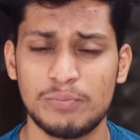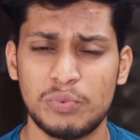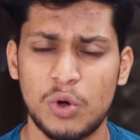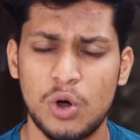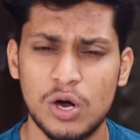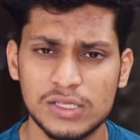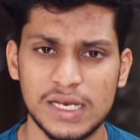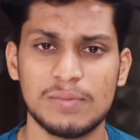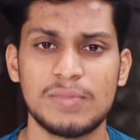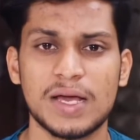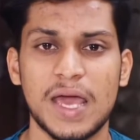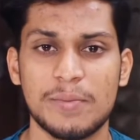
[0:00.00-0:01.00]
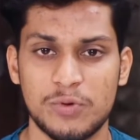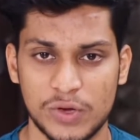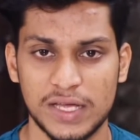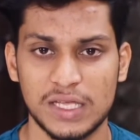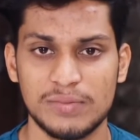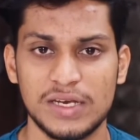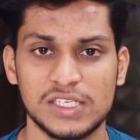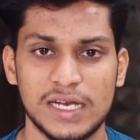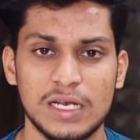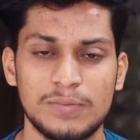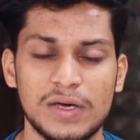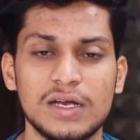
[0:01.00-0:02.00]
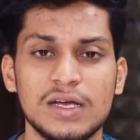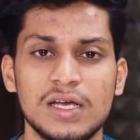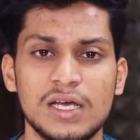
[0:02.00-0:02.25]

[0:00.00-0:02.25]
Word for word: बहुत ही लंबा गैप हो गया था मेरे चैनल पर